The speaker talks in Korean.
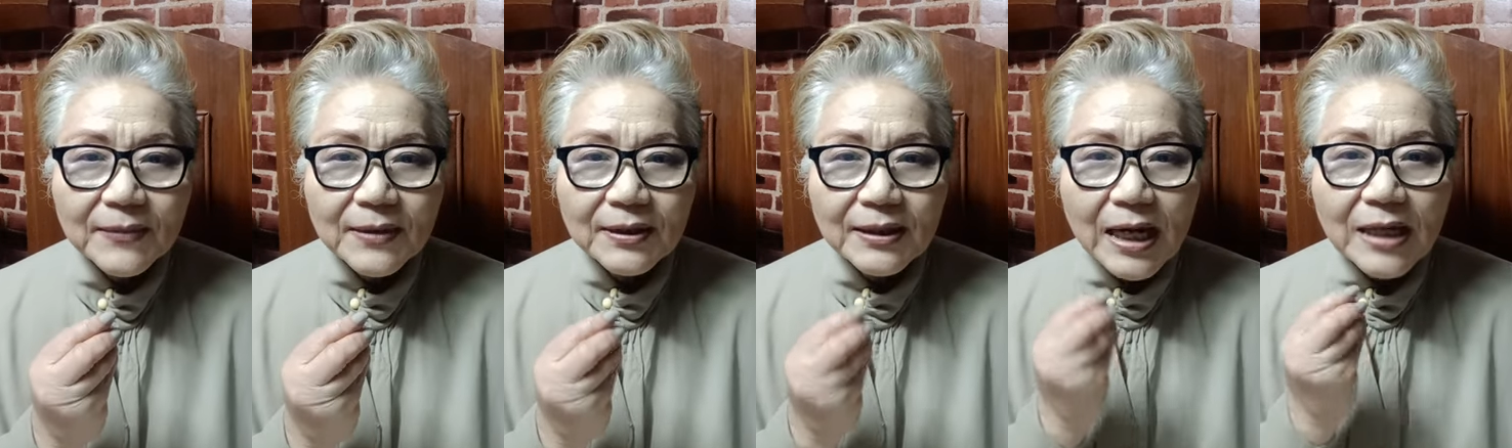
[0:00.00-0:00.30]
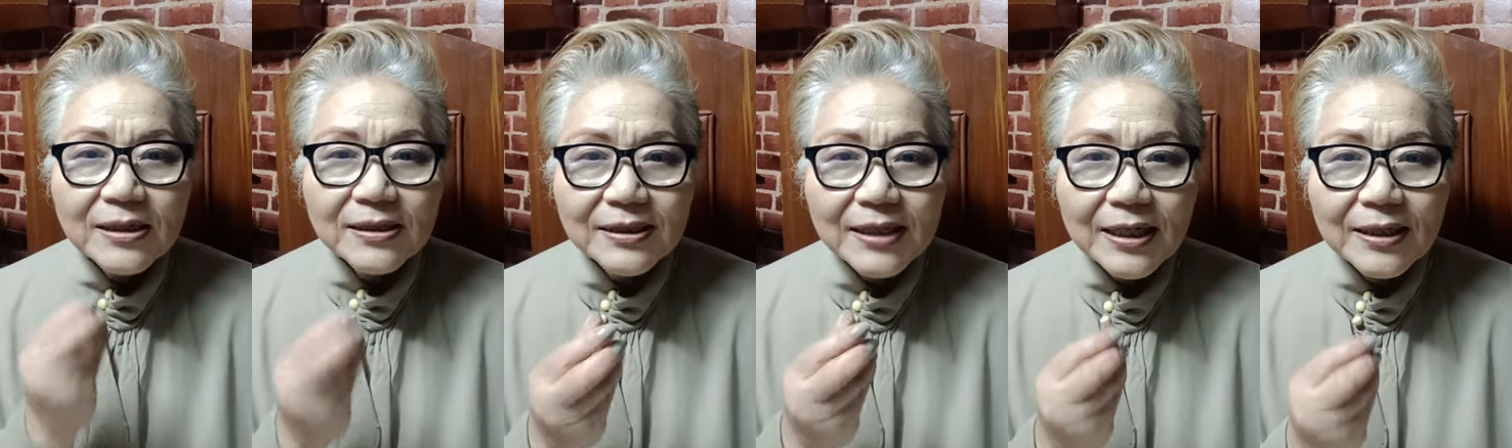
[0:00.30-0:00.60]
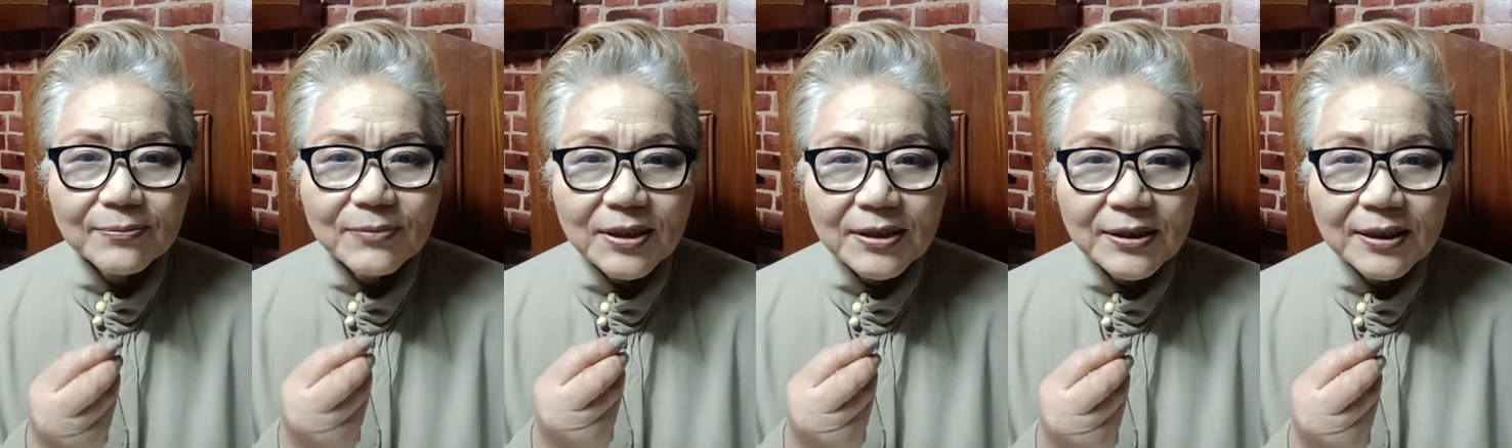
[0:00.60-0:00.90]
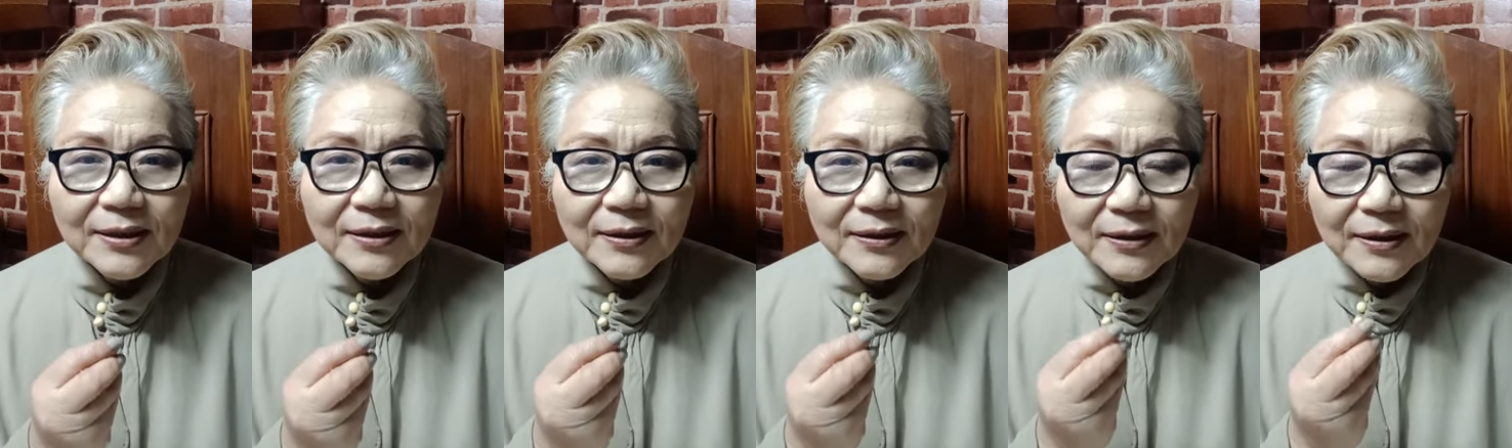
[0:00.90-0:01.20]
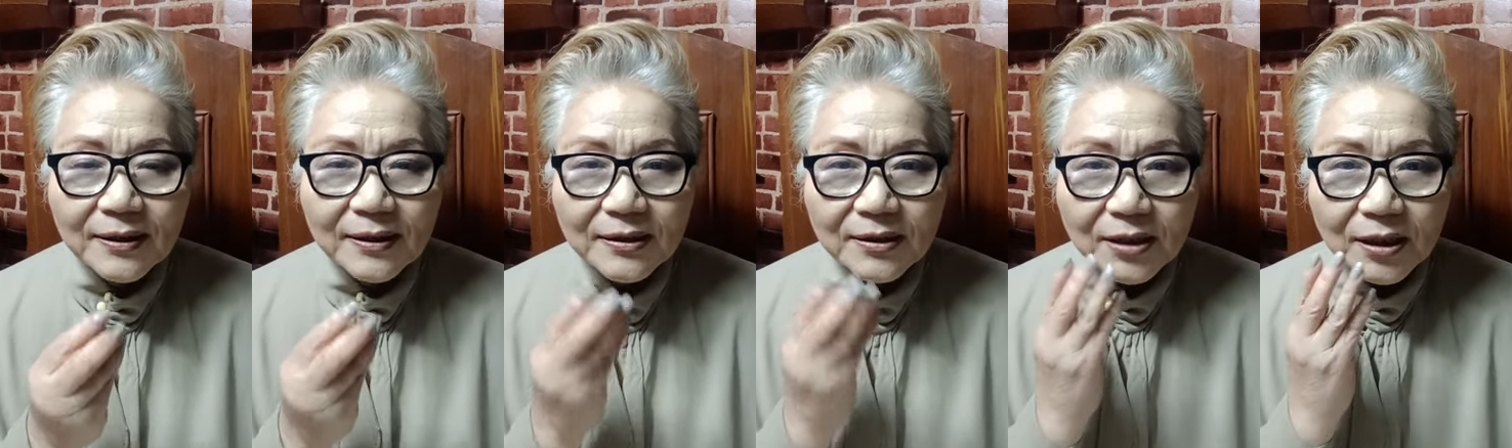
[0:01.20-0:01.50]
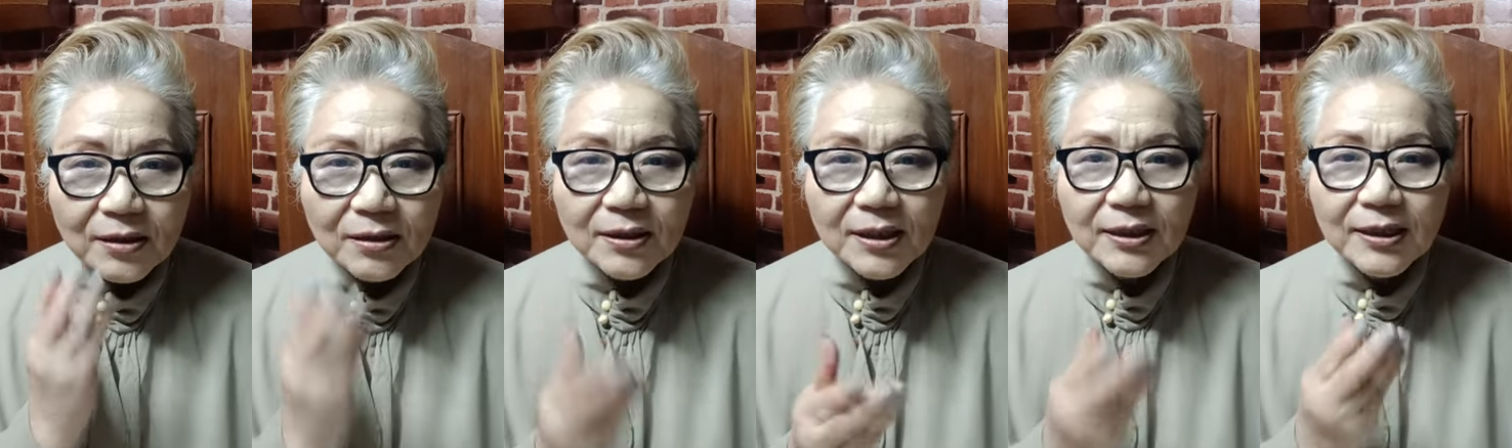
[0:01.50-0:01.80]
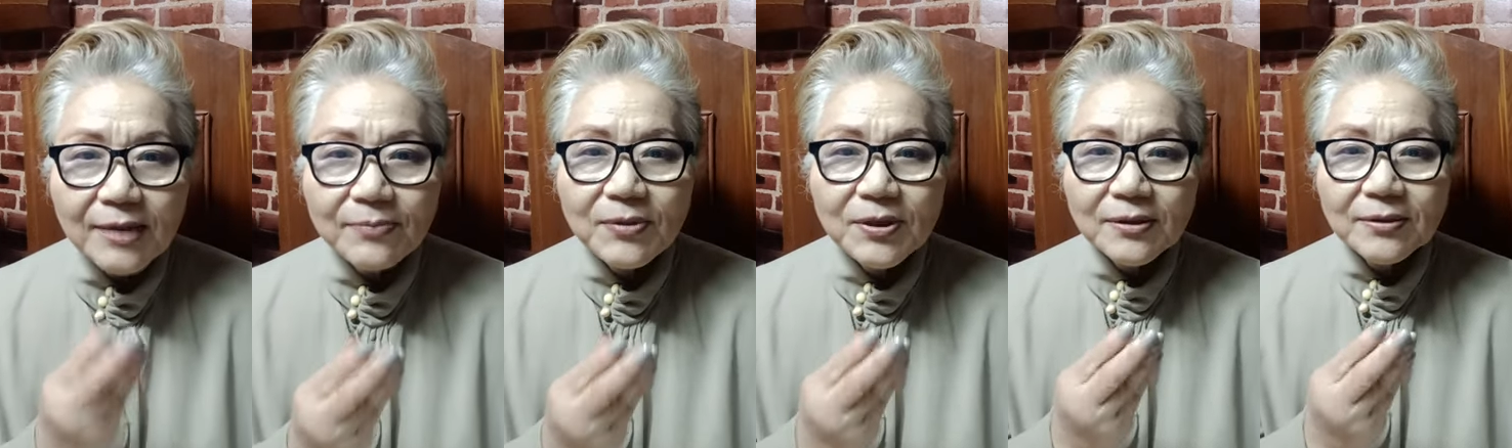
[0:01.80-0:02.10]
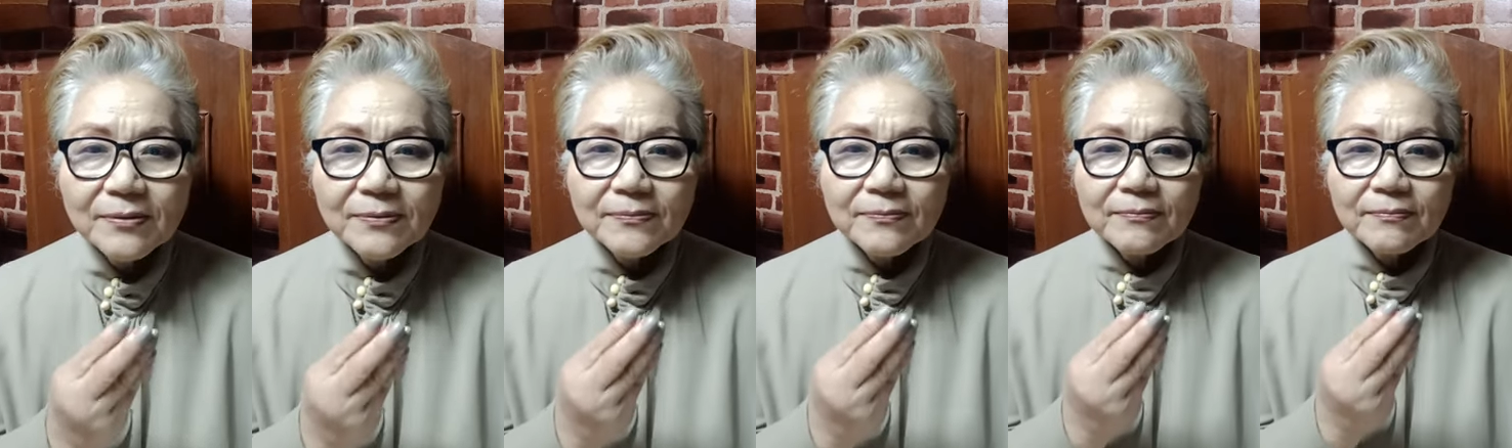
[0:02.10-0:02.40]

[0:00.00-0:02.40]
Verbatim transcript: 나을 사람이 이제 저렇게 되면은